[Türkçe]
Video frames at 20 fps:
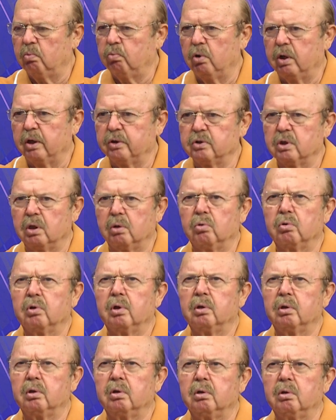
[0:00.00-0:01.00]
Bu aşağı
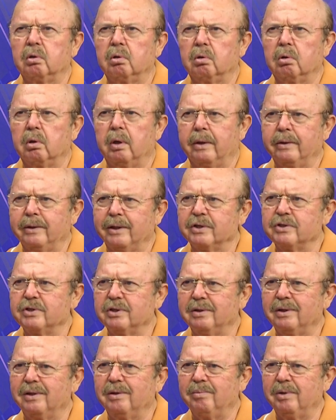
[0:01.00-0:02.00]
yukarı yani yaşlı
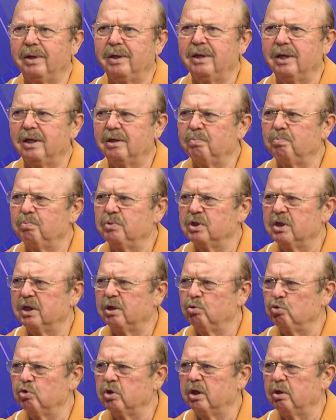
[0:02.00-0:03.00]
dedim ya 70'lerin
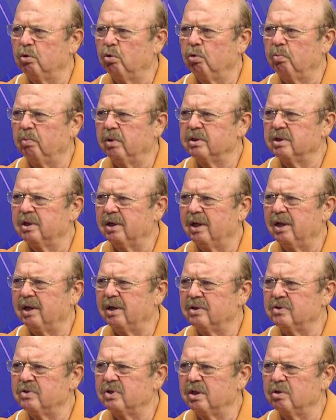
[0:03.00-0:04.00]
üzerinde olması
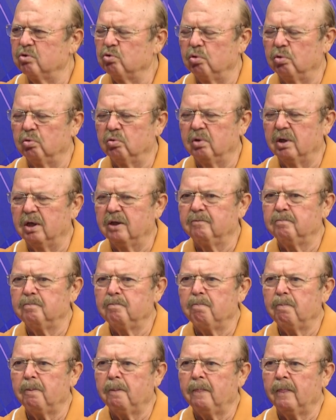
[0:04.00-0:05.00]
gerekir ses tonundan.
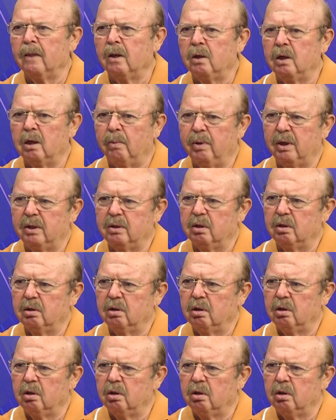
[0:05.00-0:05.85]
Ya ben dedi